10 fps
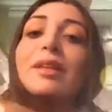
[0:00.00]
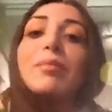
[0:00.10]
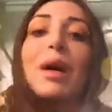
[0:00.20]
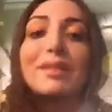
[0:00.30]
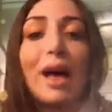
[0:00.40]

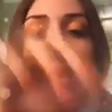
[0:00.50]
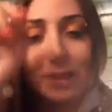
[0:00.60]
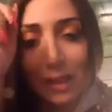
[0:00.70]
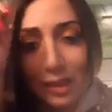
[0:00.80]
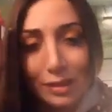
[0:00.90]
ma
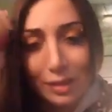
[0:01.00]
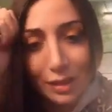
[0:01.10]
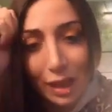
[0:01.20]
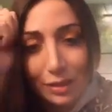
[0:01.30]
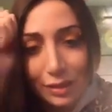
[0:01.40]
tante, tante,
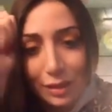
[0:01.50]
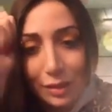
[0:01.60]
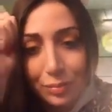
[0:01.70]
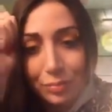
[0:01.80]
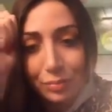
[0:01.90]

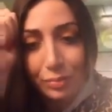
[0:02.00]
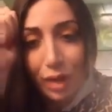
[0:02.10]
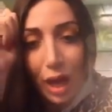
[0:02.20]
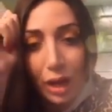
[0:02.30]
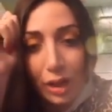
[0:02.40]
tante.
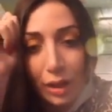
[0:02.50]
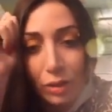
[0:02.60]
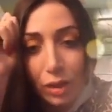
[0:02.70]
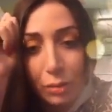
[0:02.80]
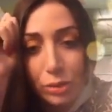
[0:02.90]
Ah, la
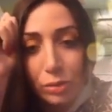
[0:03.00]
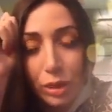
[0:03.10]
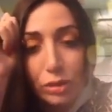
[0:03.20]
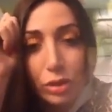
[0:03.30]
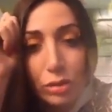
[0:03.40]
Carola
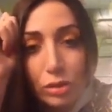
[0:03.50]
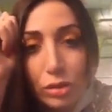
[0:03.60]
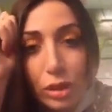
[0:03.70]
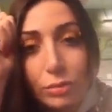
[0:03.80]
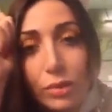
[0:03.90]
Manduca no,
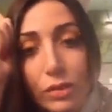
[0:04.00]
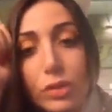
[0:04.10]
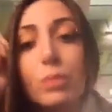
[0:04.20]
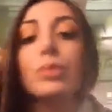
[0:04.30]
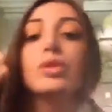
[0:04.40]
non la
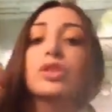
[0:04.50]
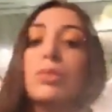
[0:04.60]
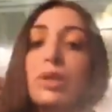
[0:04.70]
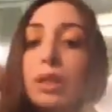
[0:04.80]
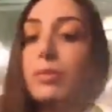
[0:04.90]
vedo più,
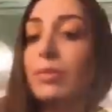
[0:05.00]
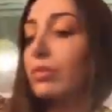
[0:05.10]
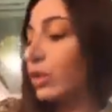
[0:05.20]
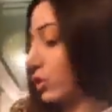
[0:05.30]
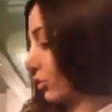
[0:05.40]
diciamo che
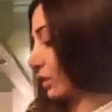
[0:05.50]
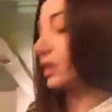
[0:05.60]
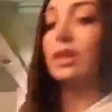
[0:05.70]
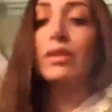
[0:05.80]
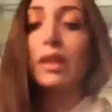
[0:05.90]
faccio
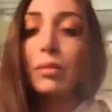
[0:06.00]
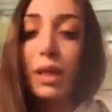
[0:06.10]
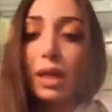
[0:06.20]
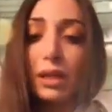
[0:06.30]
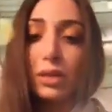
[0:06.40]
fatica a vedermi
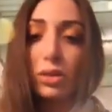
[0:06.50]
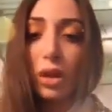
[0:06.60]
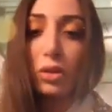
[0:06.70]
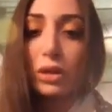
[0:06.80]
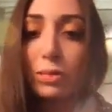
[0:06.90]
anche da
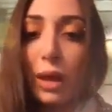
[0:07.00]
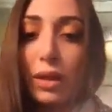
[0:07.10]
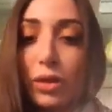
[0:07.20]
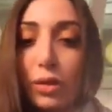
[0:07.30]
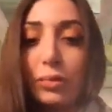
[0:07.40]
sola allo
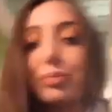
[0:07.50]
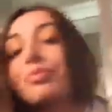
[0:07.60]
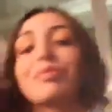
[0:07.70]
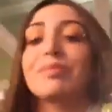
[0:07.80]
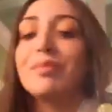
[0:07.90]
specchio
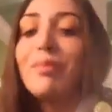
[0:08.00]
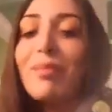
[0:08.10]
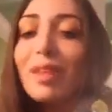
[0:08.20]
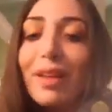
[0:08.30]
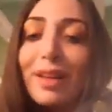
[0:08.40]

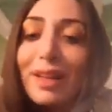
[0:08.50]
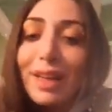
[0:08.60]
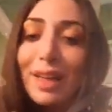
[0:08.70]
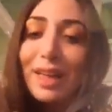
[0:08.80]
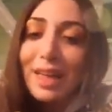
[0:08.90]

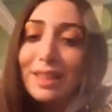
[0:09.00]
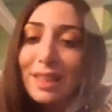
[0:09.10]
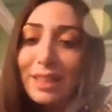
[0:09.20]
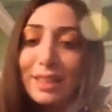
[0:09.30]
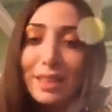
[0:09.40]

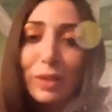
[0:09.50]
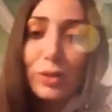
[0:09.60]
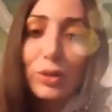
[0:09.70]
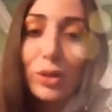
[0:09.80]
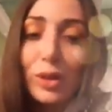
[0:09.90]
Grazie Cristian
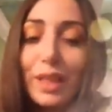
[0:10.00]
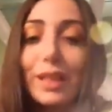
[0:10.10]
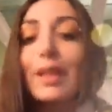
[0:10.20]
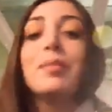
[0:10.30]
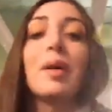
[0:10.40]

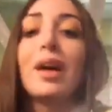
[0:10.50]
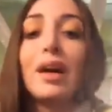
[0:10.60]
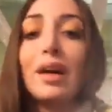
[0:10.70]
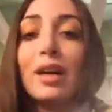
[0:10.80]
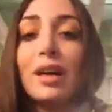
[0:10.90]
Cottone,
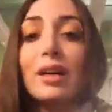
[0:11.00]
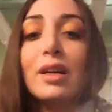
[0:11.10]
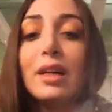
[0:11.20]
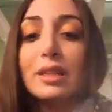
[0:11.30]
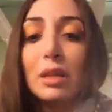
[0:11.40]
ma
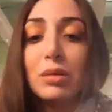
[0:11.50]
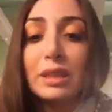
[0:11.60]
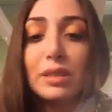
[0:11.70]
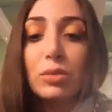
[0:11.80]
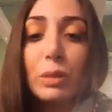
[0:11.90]
siamo
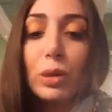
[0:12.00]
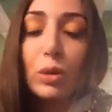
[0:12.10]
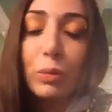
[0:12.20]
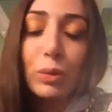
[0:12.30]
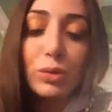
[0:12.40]
stati un bel
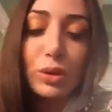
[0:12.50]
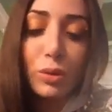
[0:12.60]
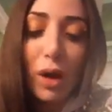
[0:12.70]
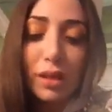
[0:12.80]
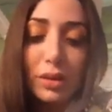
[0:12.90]
gruppo tutti
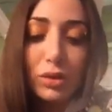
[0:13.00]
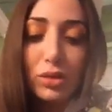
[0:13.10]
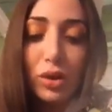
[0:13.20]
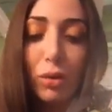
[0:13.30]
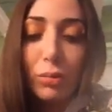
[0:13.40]
quanti, non
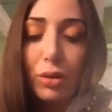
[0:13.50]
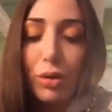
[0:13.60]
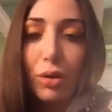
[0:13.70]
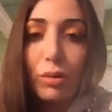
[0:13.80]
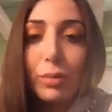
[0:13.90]
c'è un
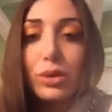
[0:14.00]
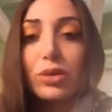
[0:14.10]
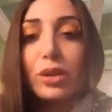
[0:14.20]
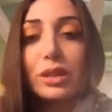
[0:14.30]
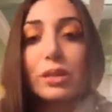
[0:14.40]
migliore o un
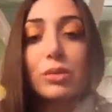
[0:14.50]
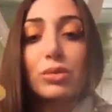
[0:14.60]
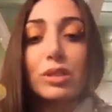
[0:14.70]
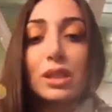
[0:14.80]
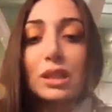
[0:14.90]
peggiore, siamo
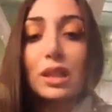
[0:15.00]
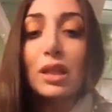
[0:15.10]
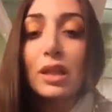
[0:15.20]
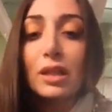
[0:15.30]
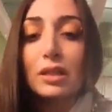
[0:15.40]
tutti
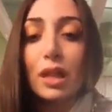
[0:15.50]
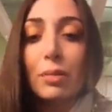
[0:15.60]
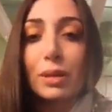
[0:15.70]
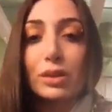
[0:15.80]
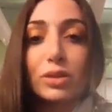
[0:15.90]
delle
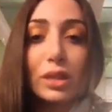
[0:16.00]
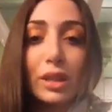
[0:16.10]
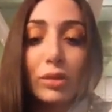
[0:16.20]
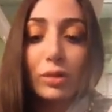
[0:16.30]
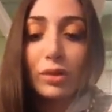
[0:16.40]

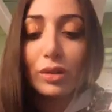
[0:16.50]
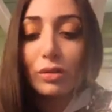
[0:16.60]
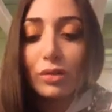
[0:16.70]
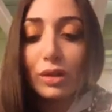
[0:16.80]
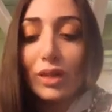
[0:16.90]
persone con
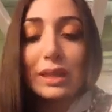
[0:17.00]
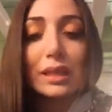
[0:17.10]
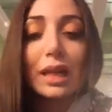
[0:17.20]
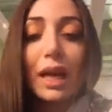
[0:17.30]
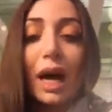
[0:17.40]

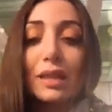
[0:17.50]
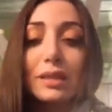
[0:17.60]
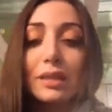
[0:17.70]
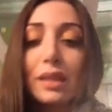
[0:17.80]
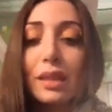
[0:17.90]
diversi
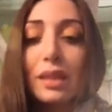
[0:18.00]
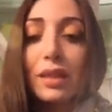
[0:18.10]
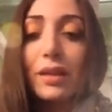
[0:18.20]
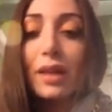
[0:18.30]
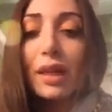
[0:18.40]
caratteri
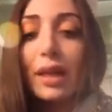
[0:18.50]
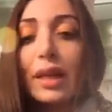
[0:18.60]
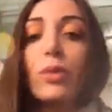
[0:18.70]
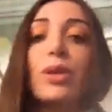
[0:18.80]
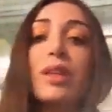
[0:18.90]

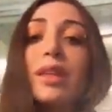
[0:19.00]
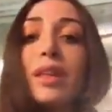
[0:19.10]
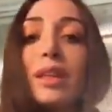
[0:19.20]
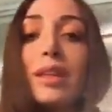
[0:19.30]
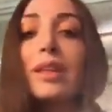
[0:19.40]
e
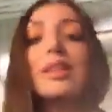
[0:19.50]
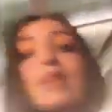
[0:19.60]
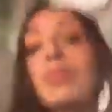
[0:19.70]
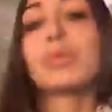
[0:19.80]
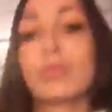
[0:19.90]
quindi
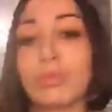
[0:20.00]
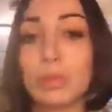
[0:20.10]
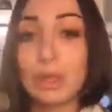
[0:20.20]
siamo